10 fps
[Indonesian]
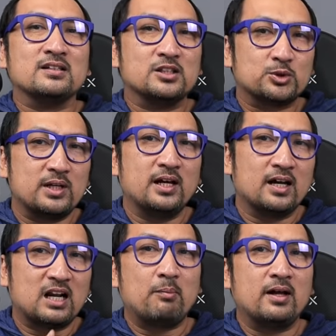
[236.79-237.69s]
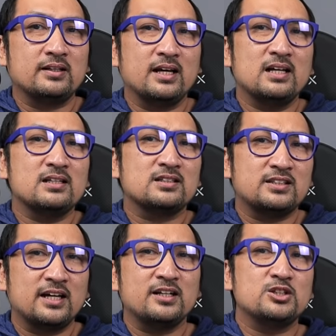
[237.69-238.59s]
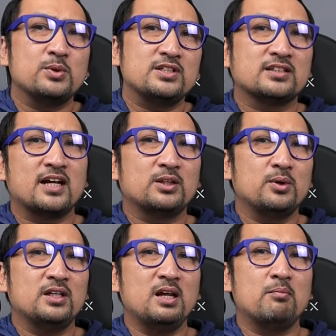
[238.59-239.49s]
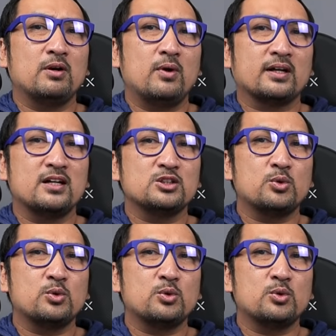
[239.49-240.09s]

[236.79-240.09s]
Sesuai dengan namanya, Cherry Switch yang satu ini mengeluarkan